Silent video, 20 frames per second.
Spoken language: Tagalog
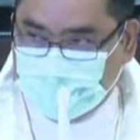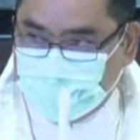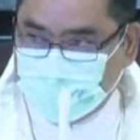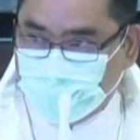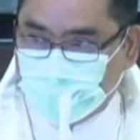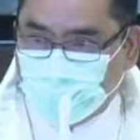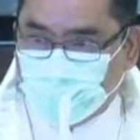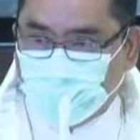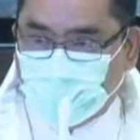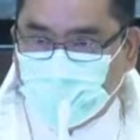
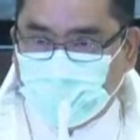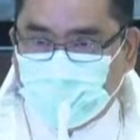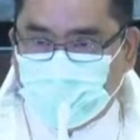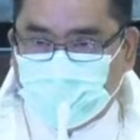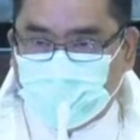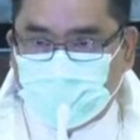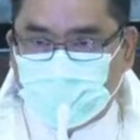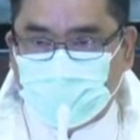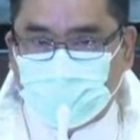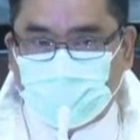Yung wala,
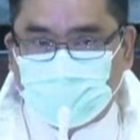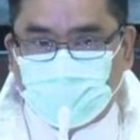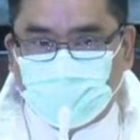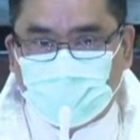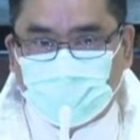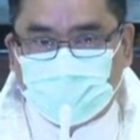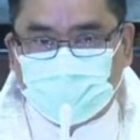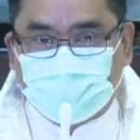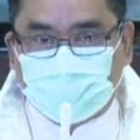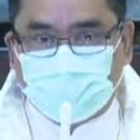hindi po
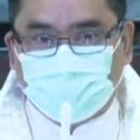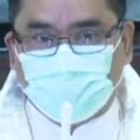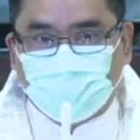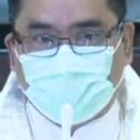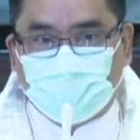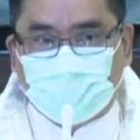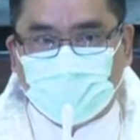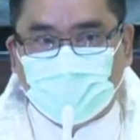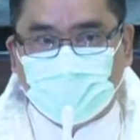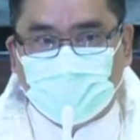
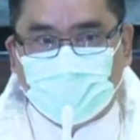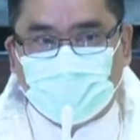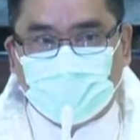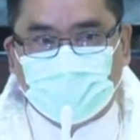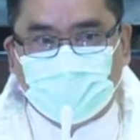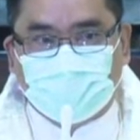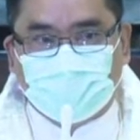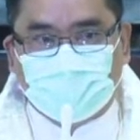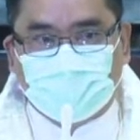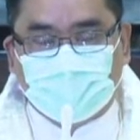nagtitiwala
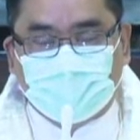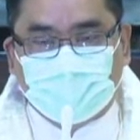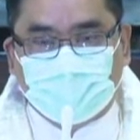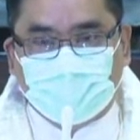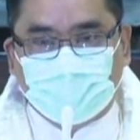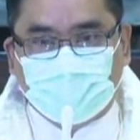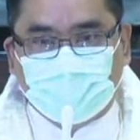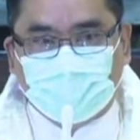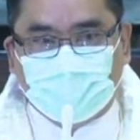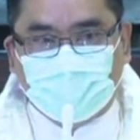
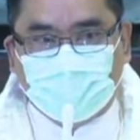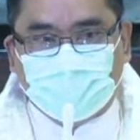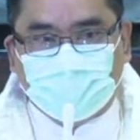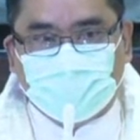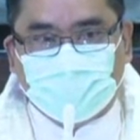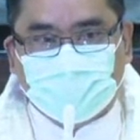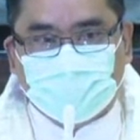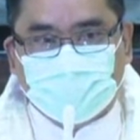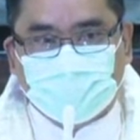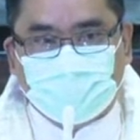ay
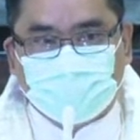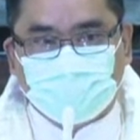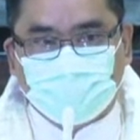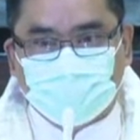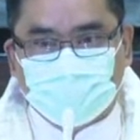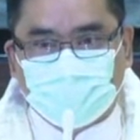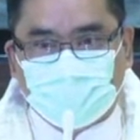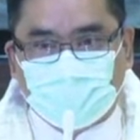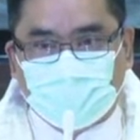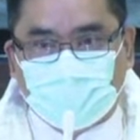hindi po
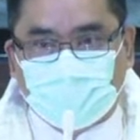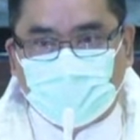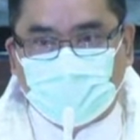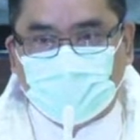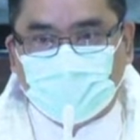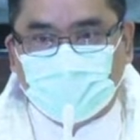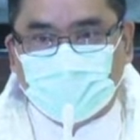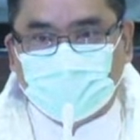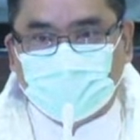sila